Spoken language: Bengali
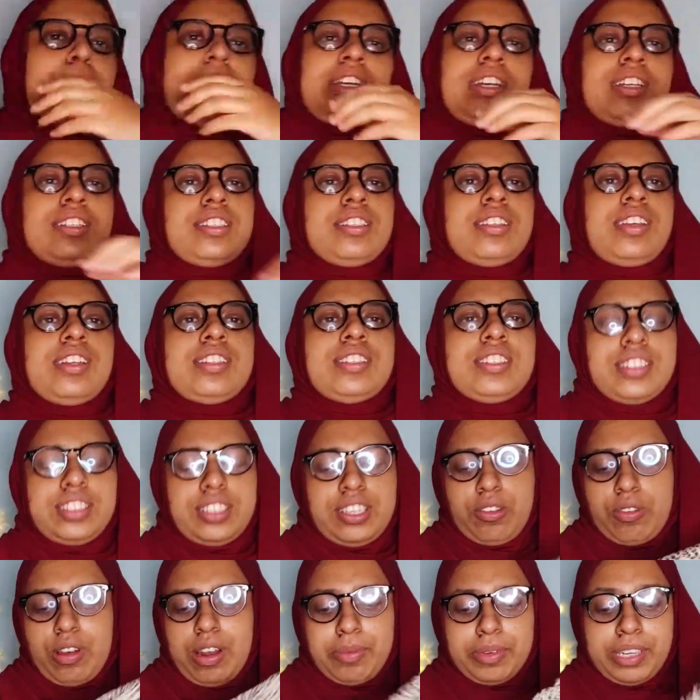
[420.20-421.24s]
আমার কাছে আছে
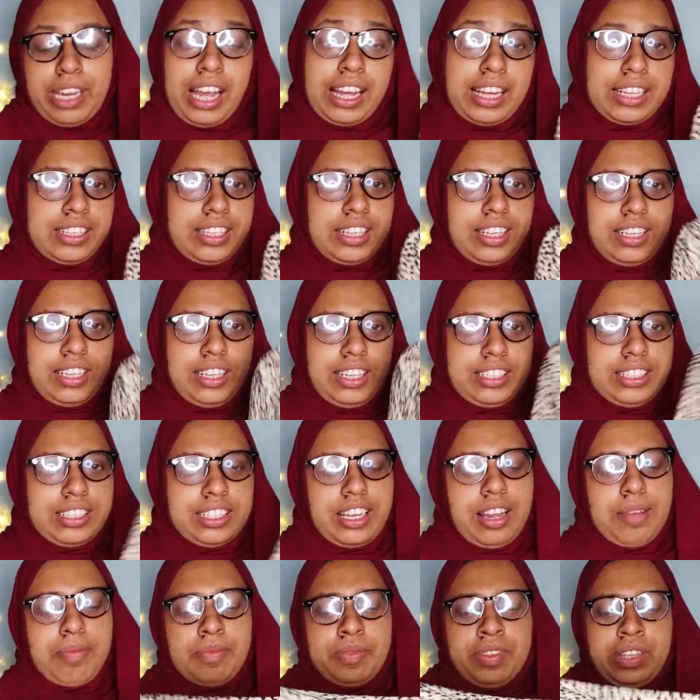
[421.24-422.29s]
যেগুলো আমি ঢাকা থেকে
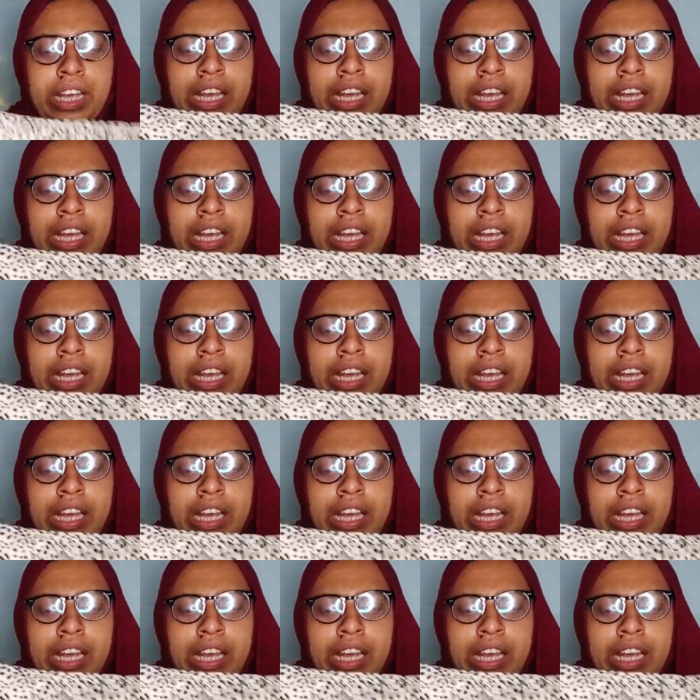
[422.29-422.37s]
নিয়েছিলাম